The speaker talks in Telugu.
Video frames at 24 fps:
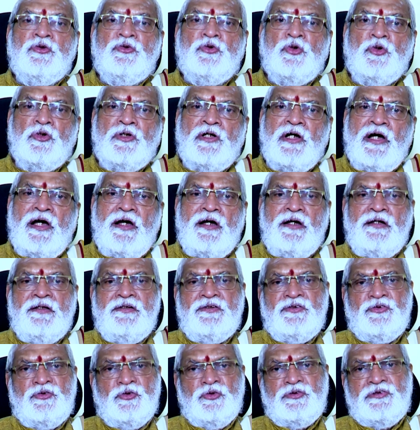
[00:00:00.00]
దుర్గా
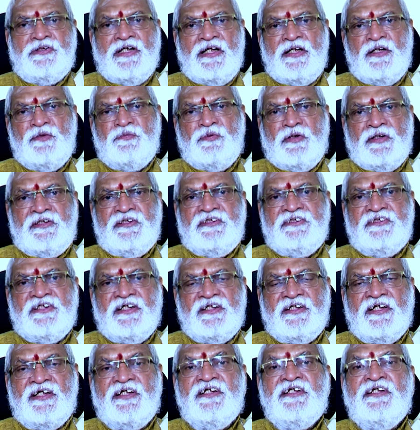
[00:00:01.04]
సూక్తాన్ని
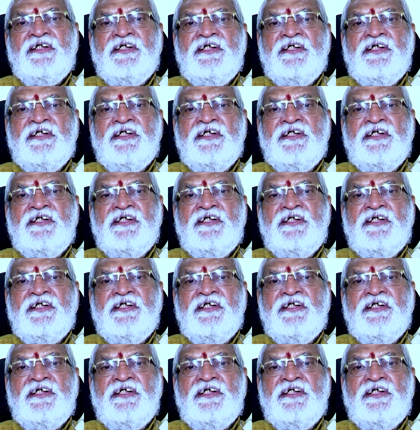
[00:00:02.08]
పఠించండి